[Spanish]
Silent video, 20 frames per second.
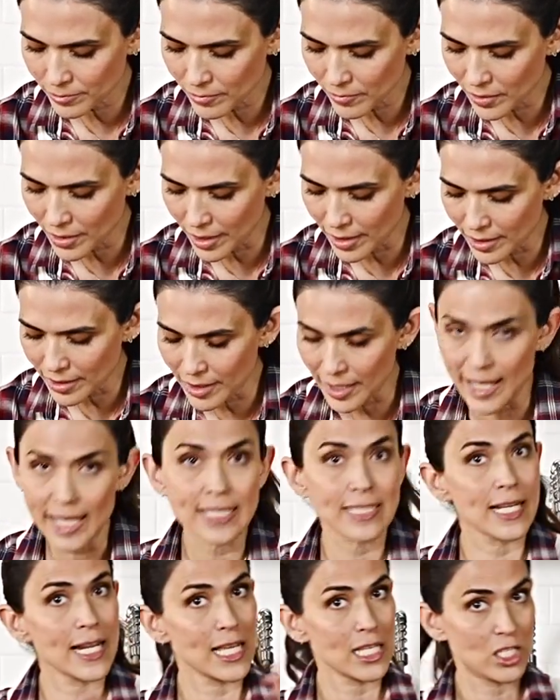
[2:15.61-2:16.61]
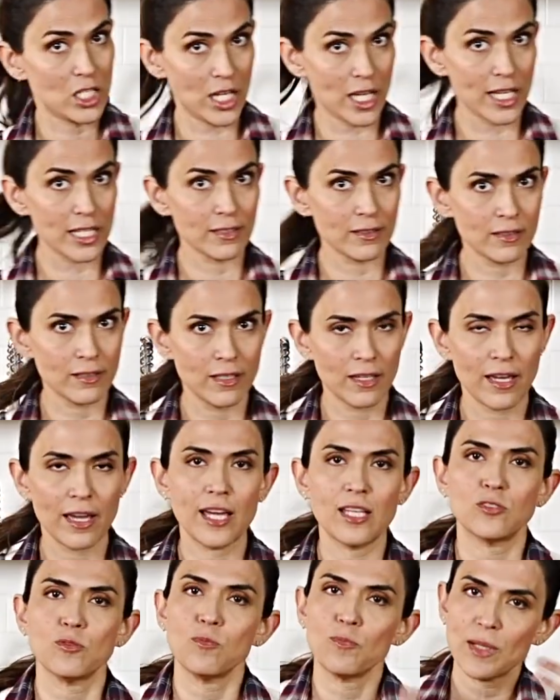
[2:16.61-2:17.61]
de tres leches
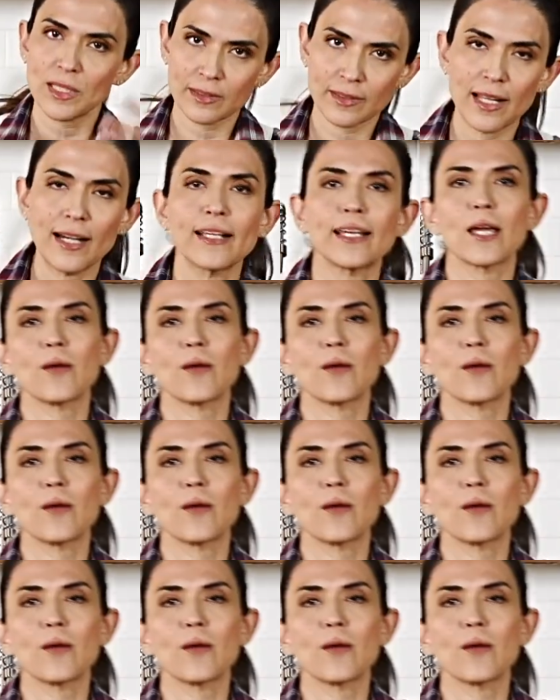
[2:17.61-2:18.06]
es un pastel